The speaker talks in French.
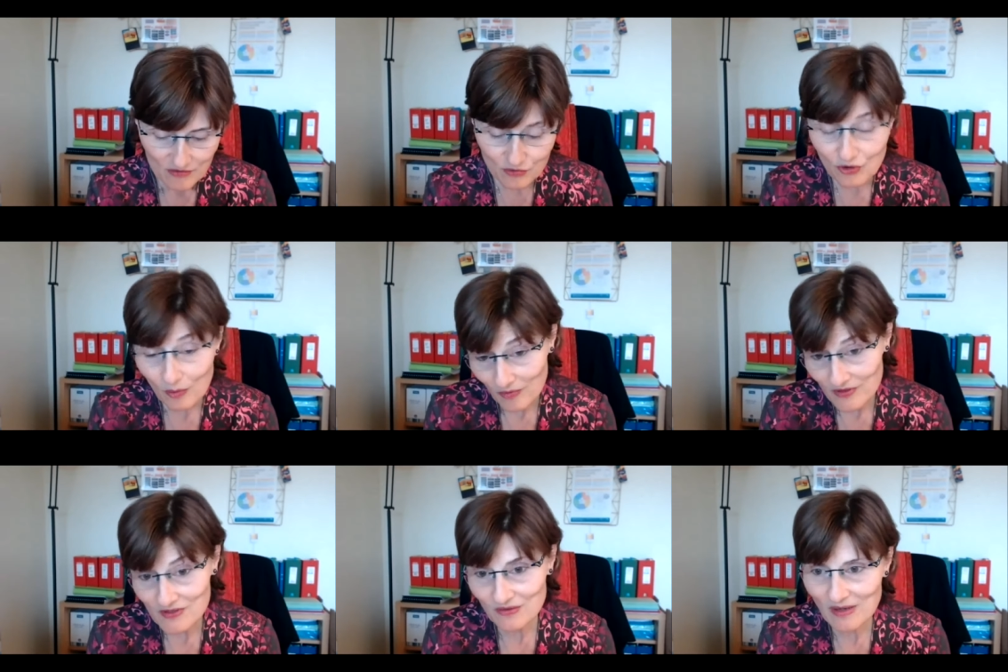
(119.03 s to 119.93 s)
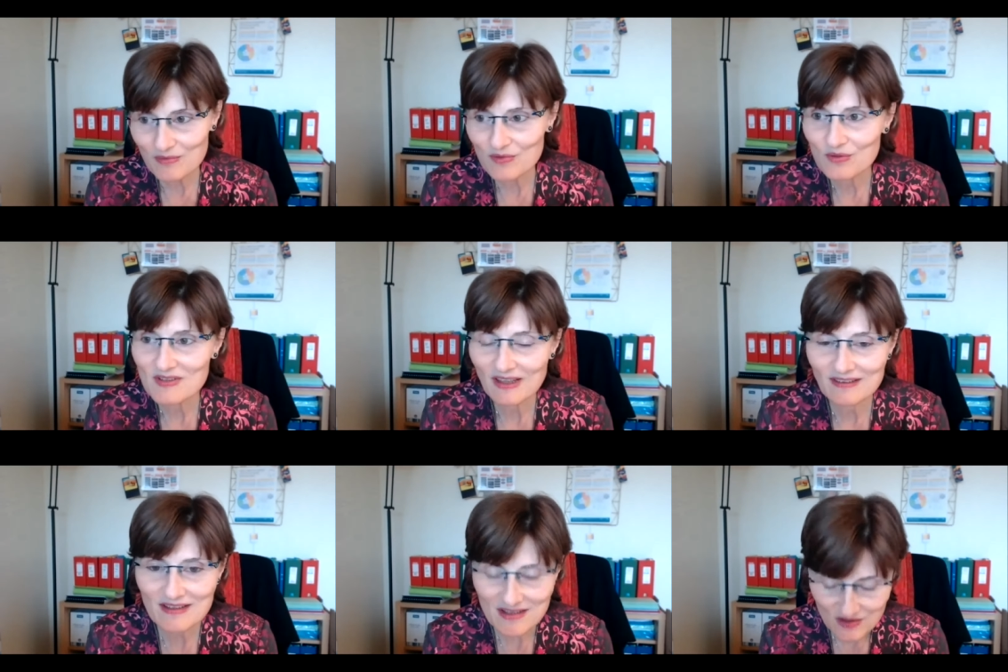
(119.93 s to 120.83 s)
Futurs professionnels, puisque
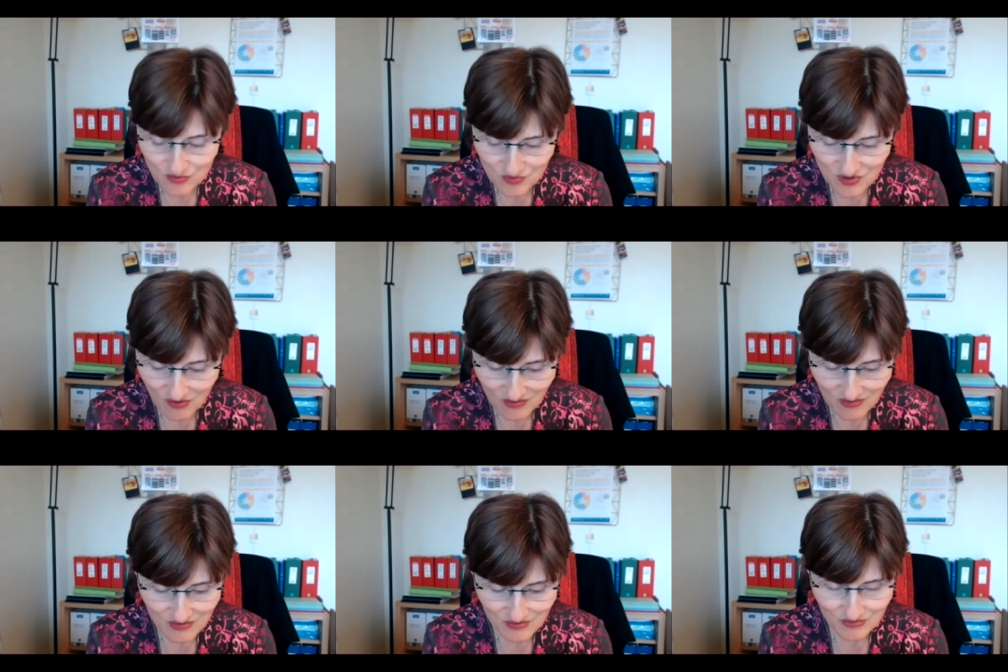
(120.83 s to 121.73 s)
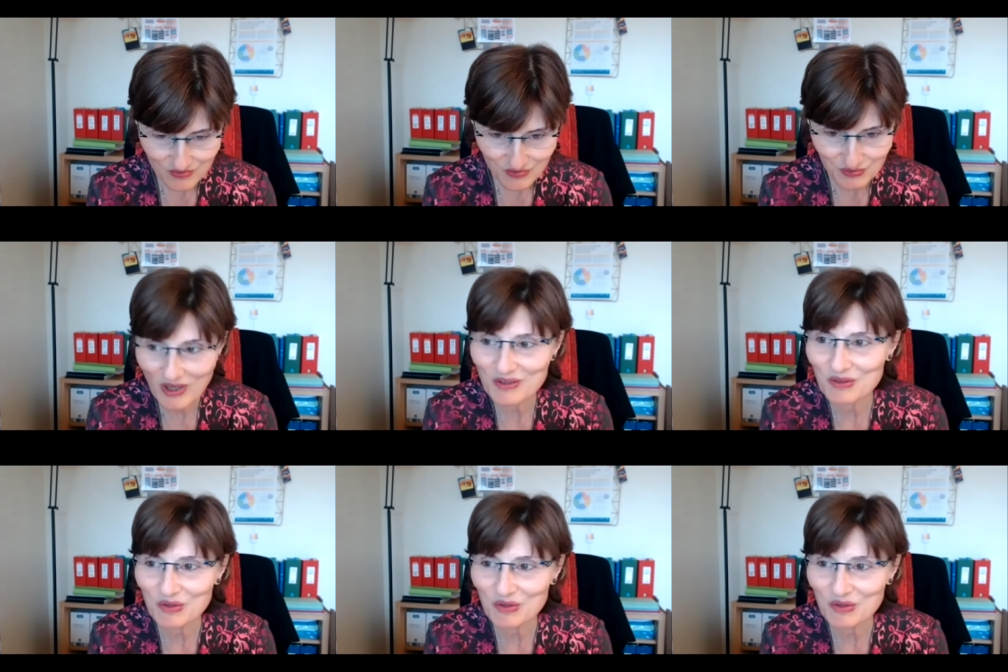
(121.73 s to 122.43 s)
certains étudiants, euh, en tout cas de